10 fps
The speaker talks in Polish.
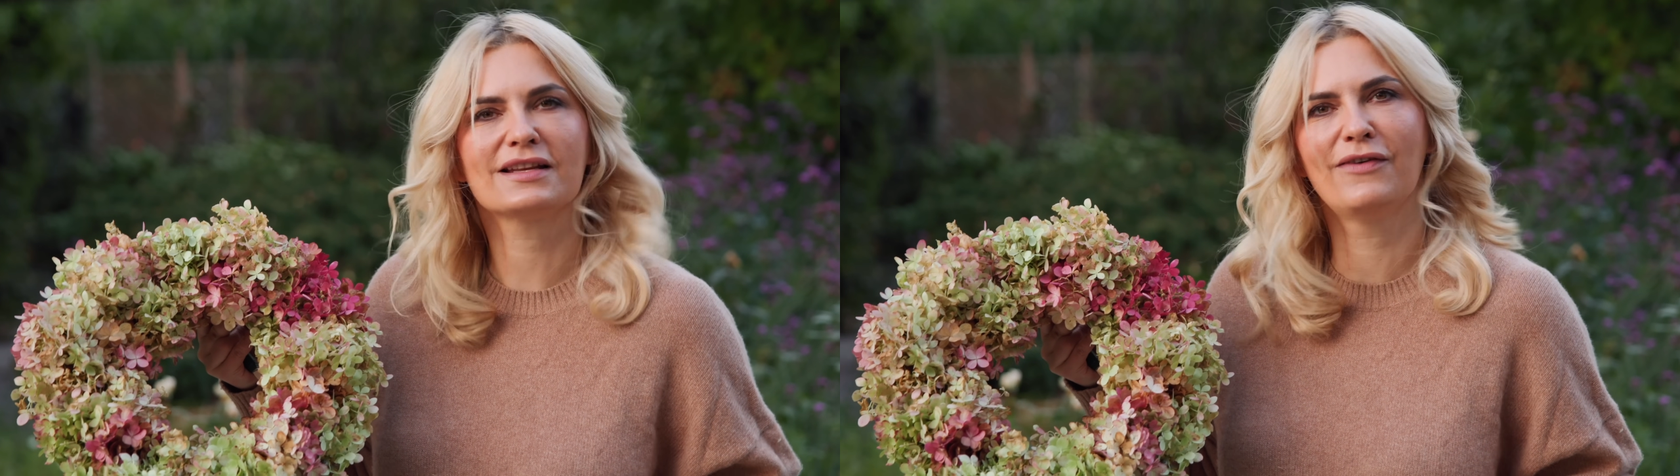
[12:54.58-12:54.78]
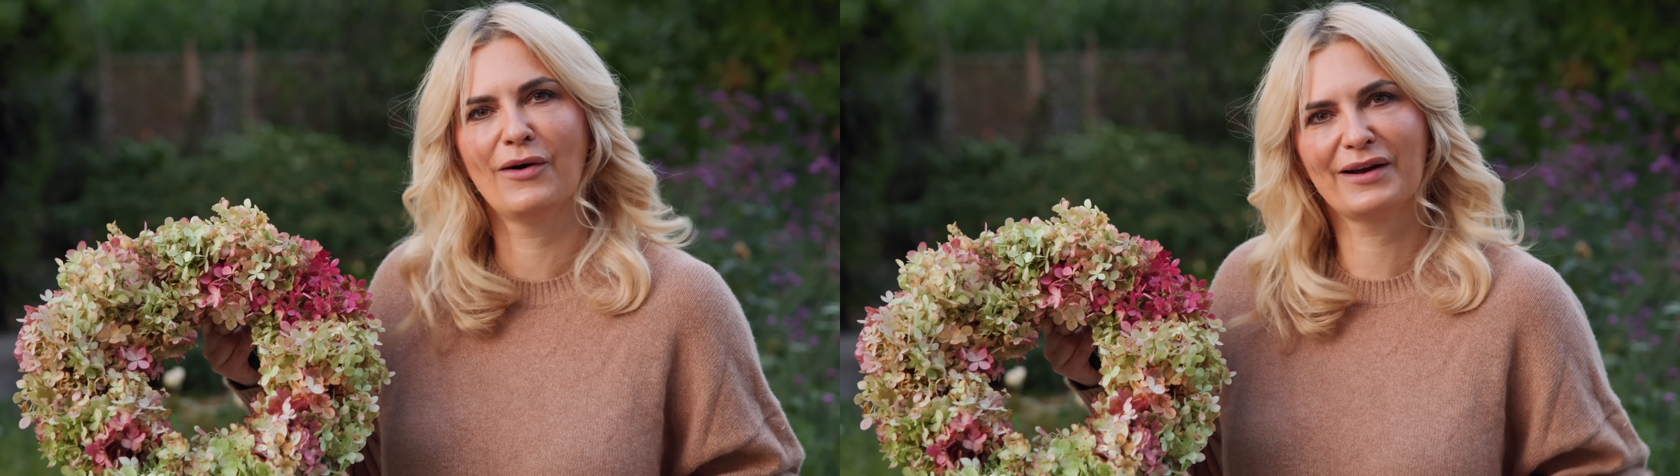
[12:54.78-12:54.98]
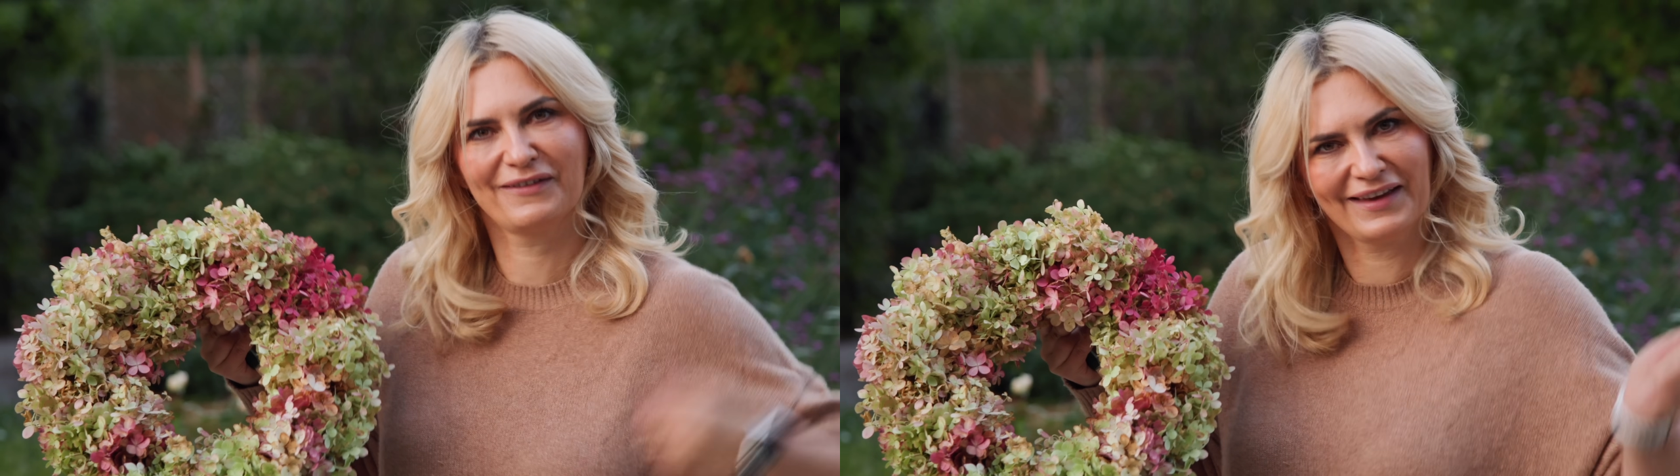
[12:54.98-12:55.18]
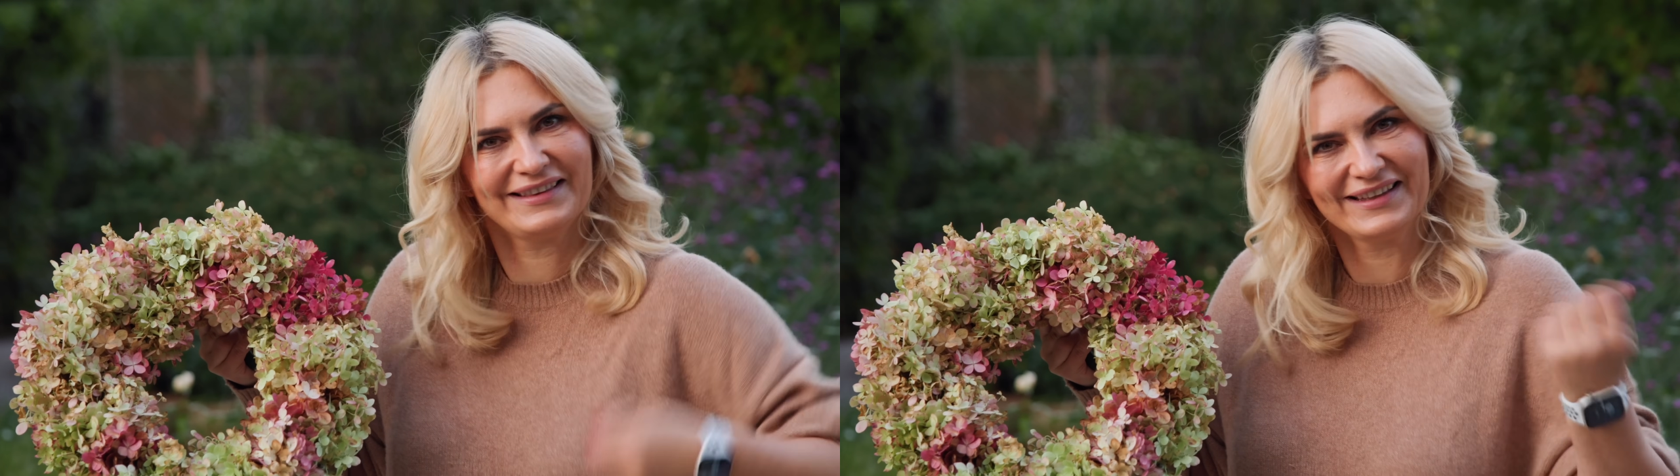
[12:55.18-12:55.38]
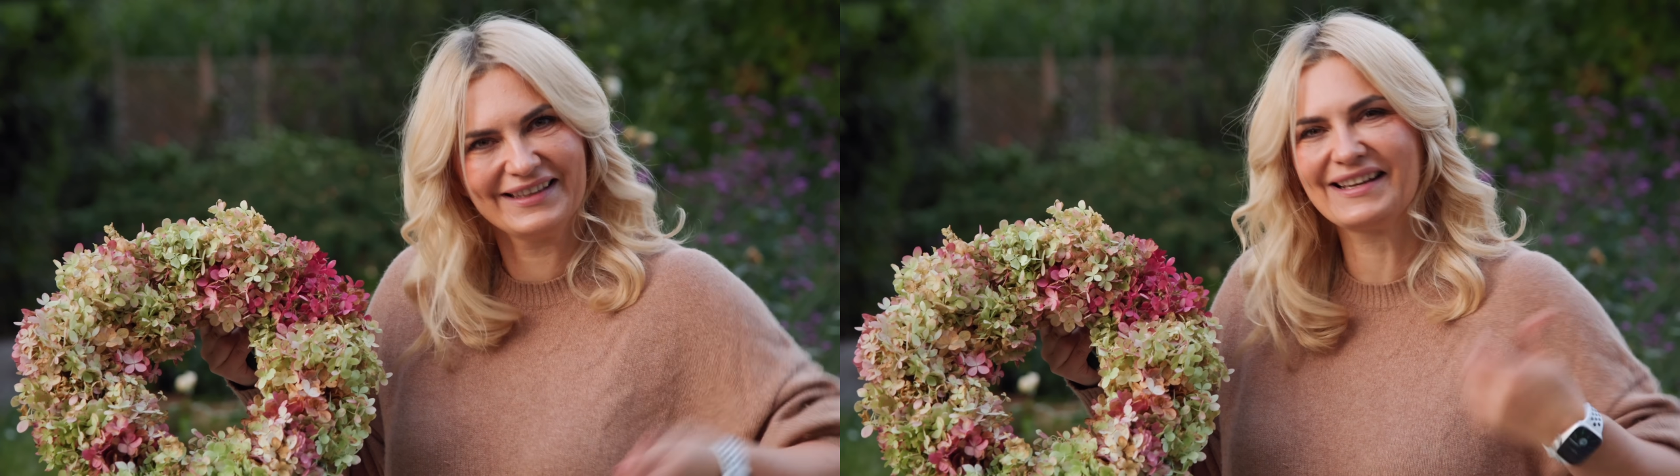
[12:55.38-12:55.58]
zerwała
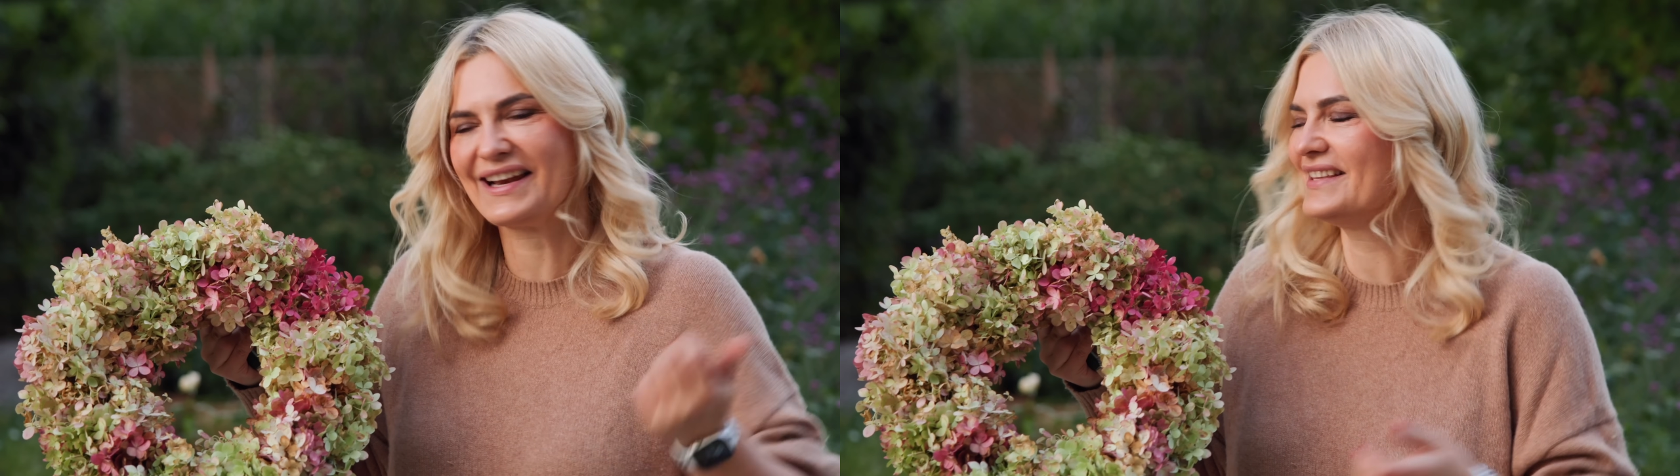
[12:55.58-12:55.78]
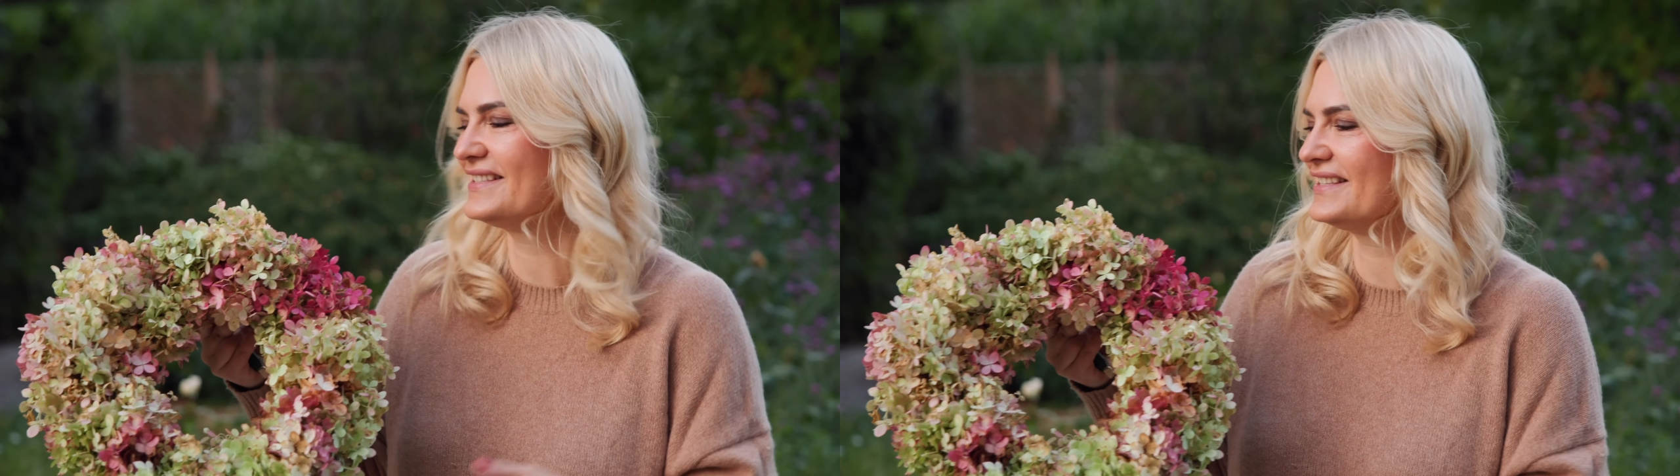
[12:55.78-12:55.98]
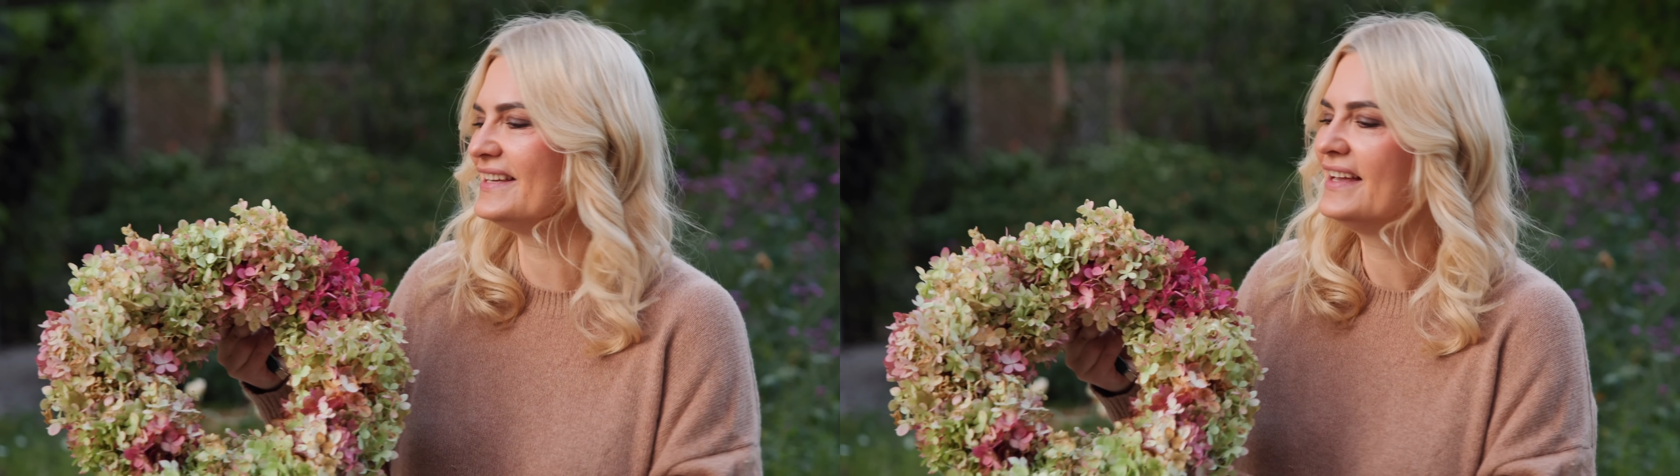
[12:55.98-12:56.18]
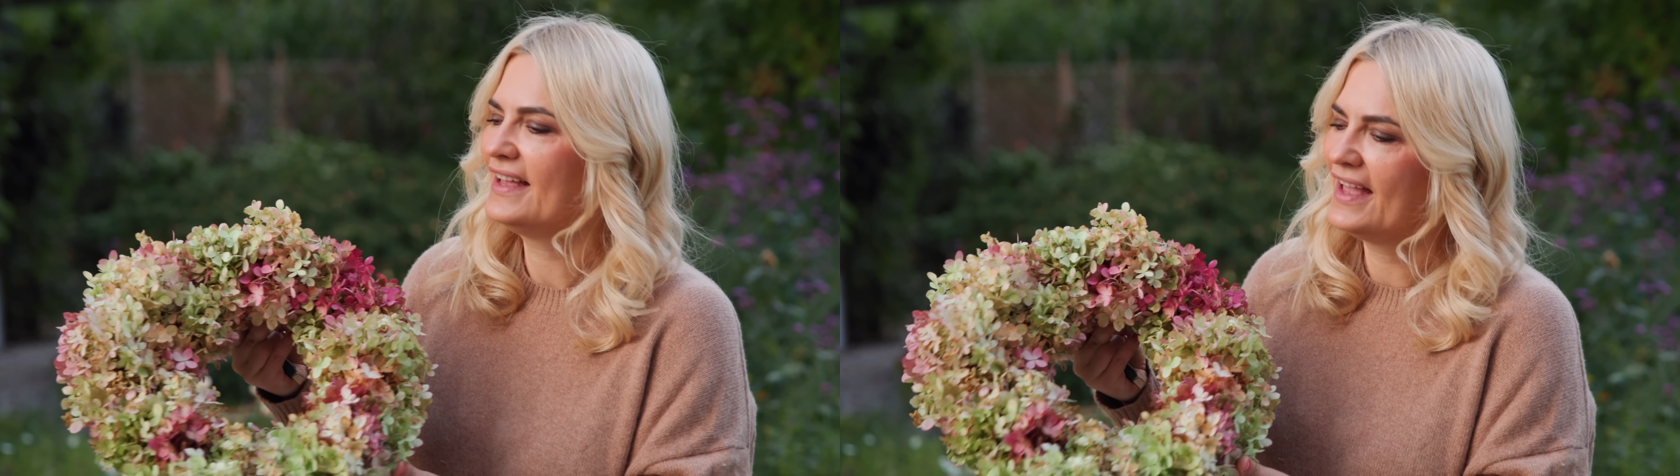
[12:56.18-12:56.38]
kwiaty i kręci,